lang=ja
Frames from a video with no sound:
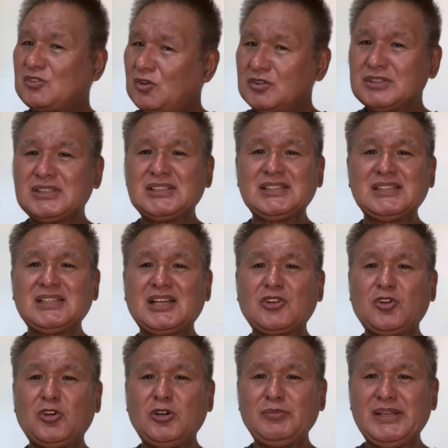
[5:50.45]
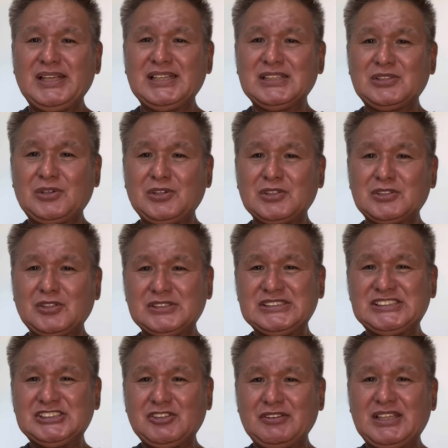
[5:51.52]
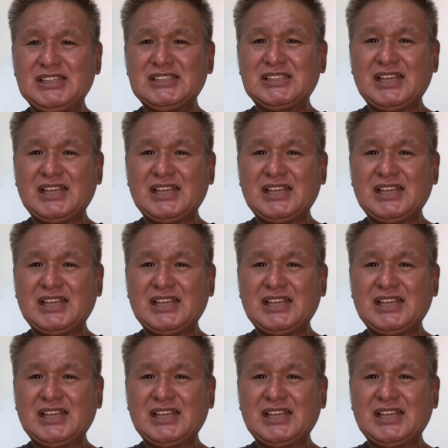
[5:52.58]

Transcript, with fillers: こんな公明党と一緒に行っ